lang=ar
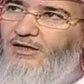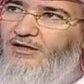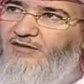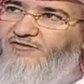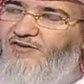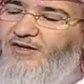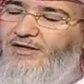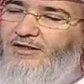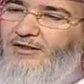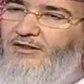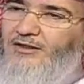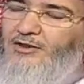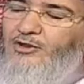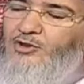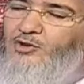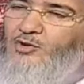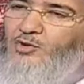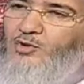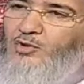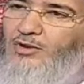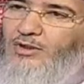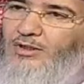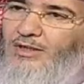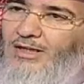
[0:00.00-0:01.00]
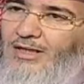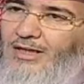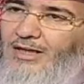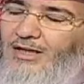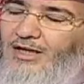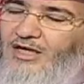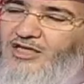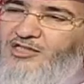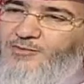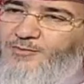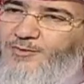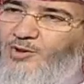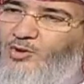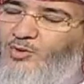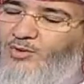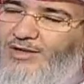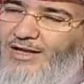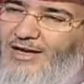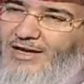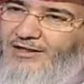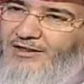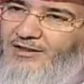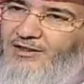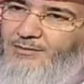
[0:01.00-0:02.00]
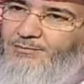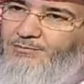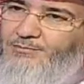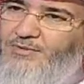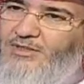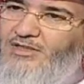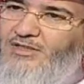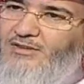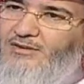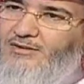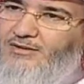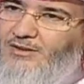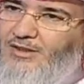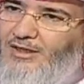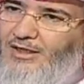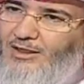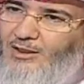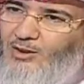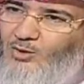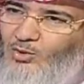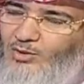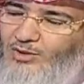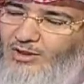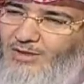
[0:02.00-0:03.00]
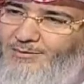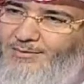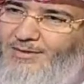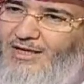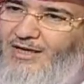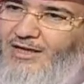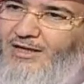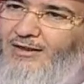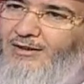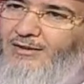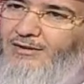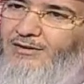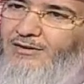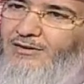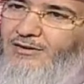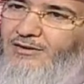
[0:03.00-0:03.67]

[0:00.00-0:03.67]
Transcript: الفرق أنه أصبح هناك من العلماء